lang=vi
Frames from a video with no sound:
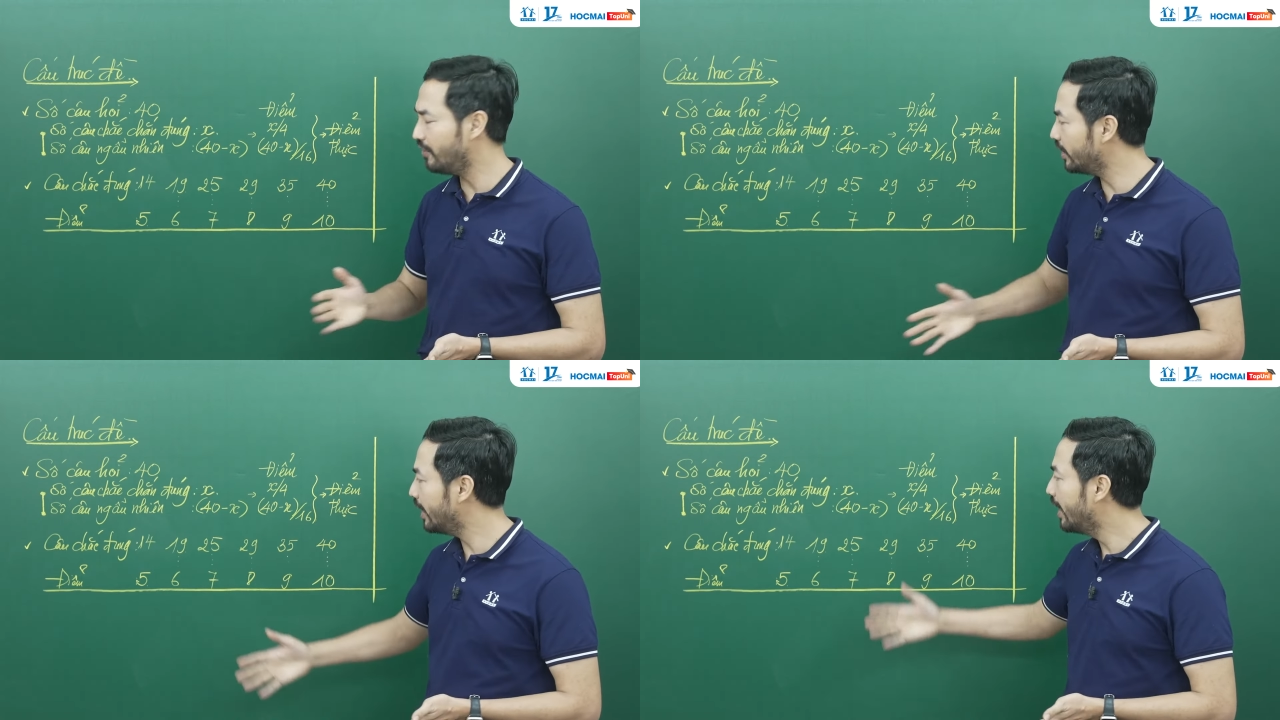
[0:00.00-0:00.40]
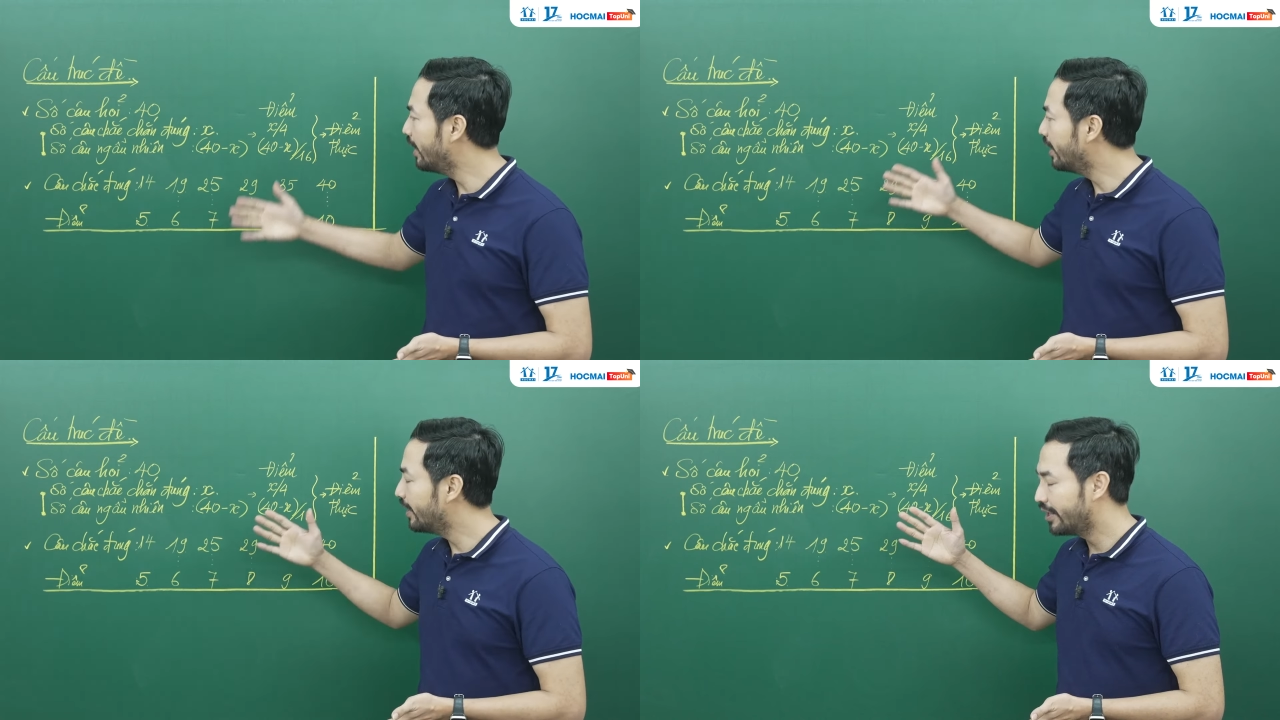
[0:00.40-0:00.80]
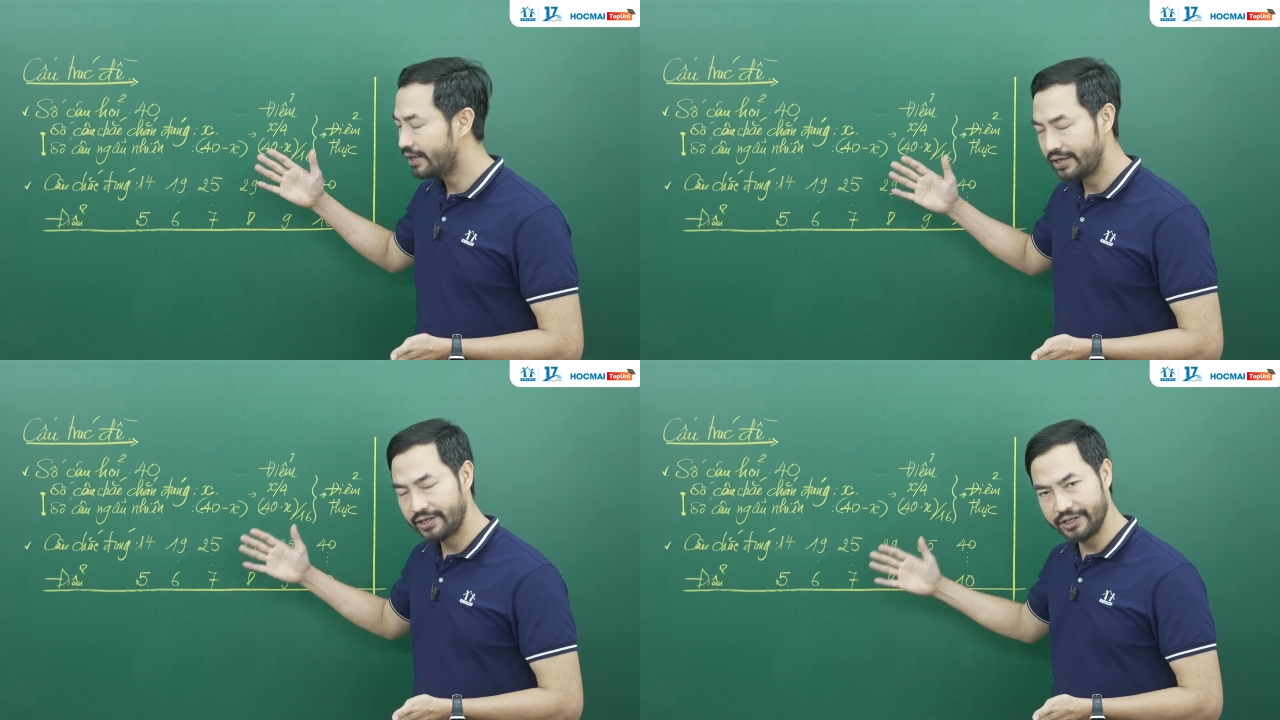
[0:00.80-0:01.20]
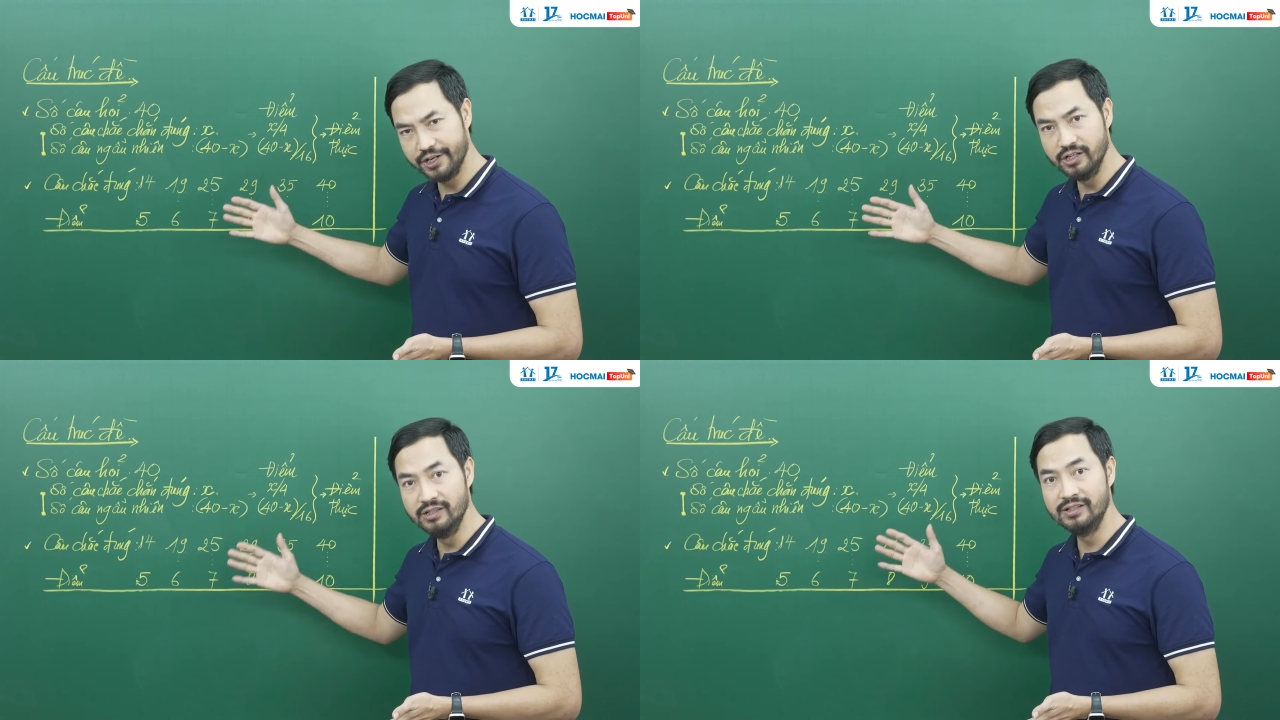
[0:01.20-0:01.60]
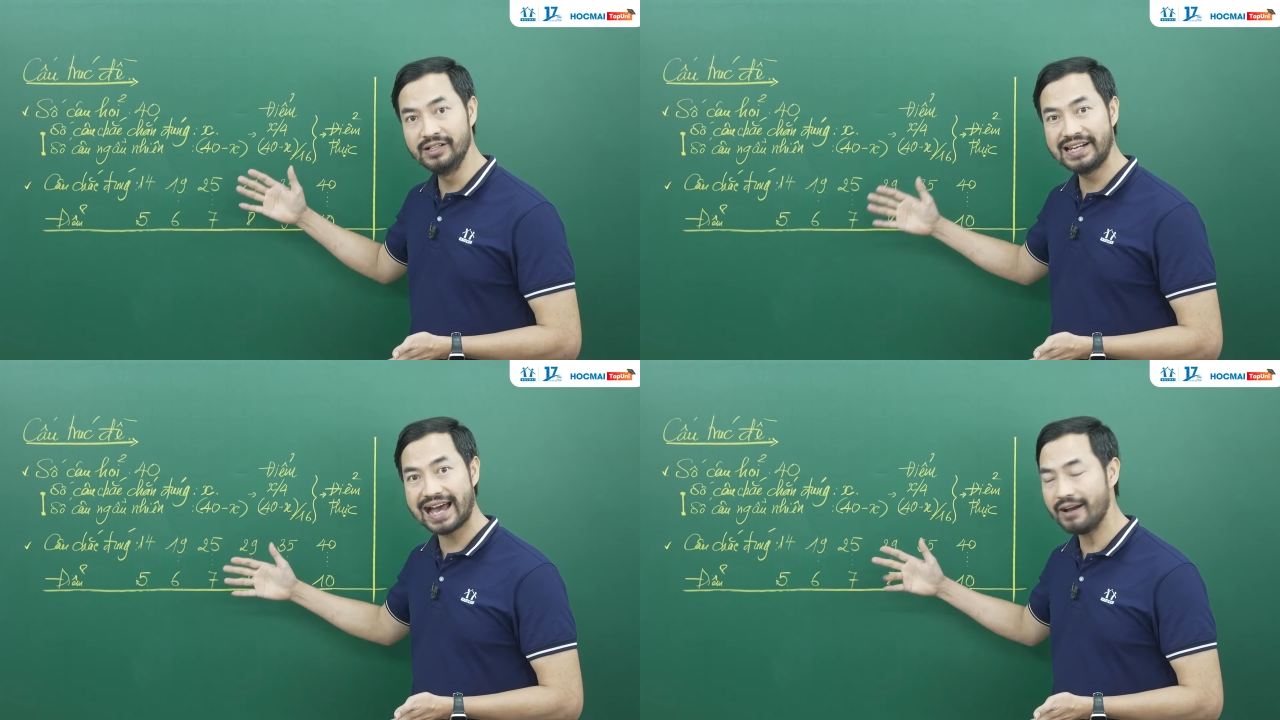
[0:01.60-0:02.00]
vậy,
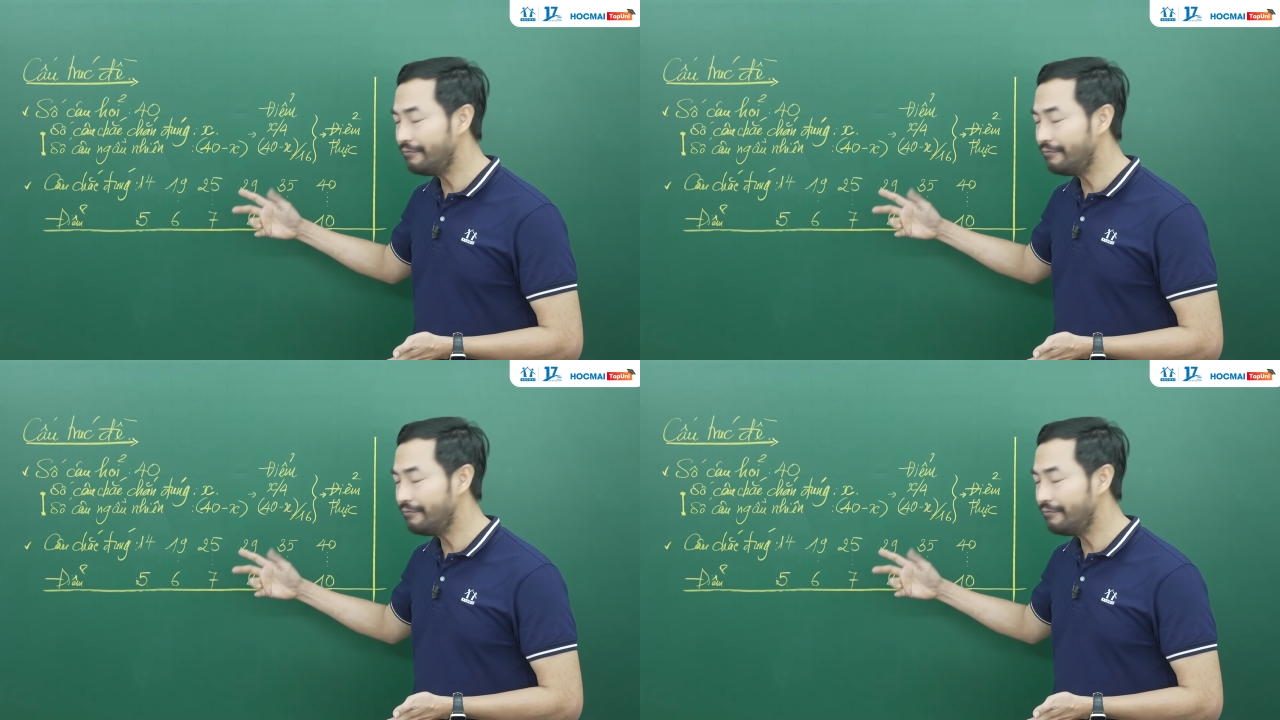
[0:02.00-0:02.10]
đừng lãng